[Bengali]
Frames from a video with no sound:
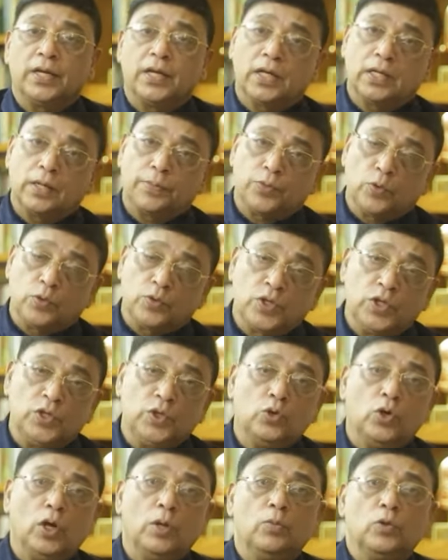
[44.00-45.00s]
এটা একটা
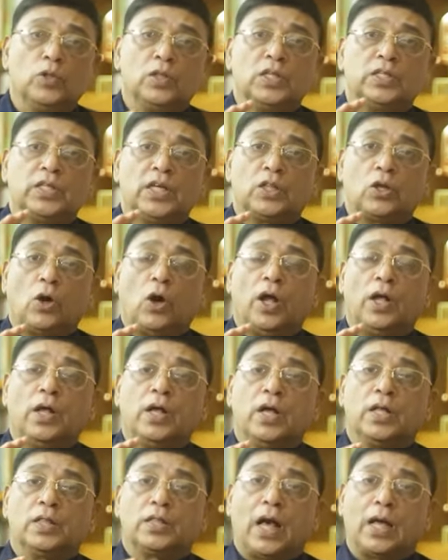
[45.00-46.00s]
প্রসিজিওরের মধ্যে যেতে হয়
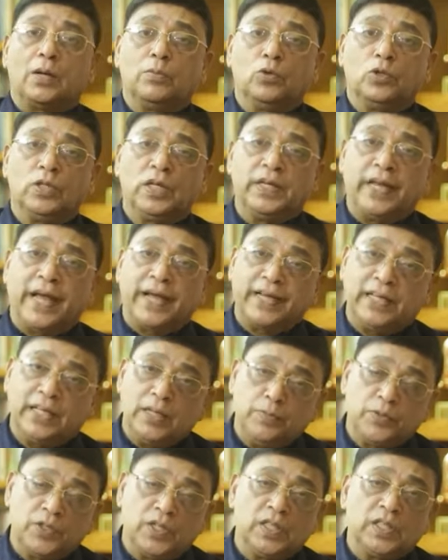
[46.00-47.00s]
তার মধ্যে
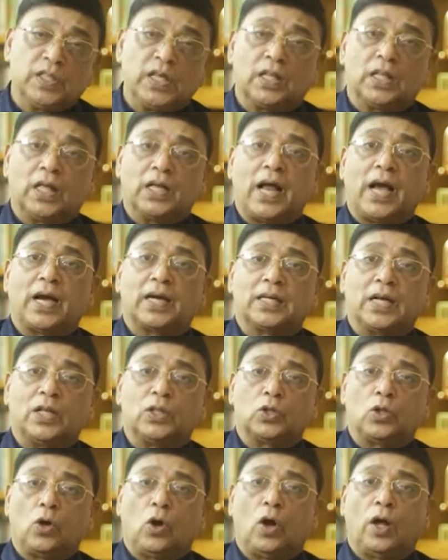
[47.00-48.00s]
নেগেটিভ চিন্তা দ্বারা
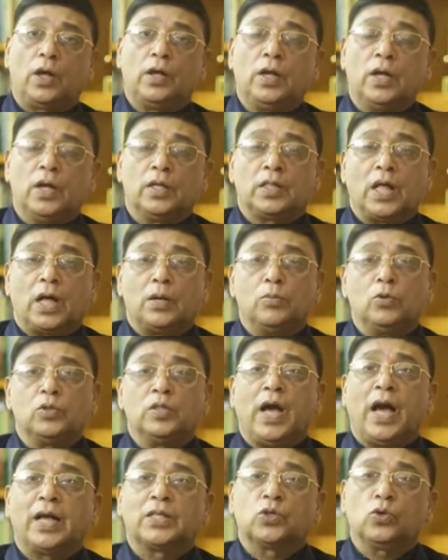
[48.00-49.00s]
আক্রান্ত হয় তার
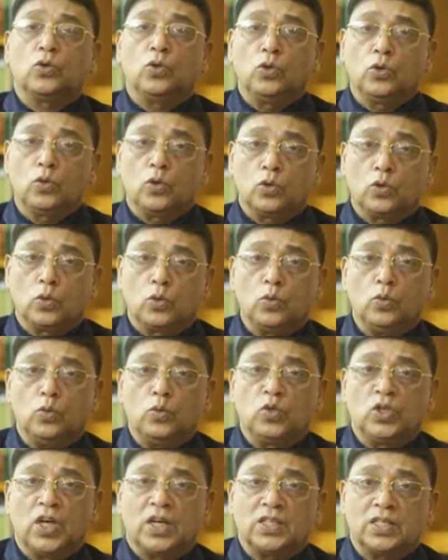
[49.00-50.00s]
মধ্যে আচরণগত কোনো
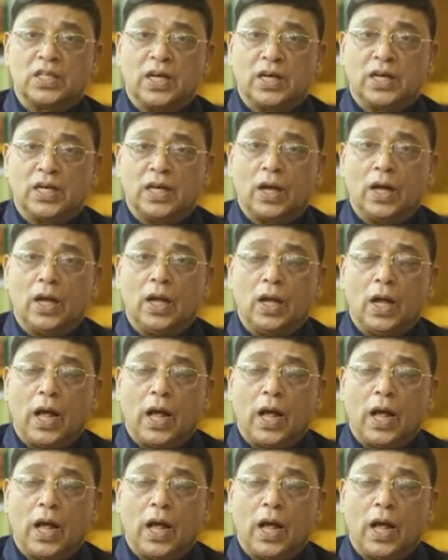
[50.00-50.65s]
উচ্ছ্বাস থাকে না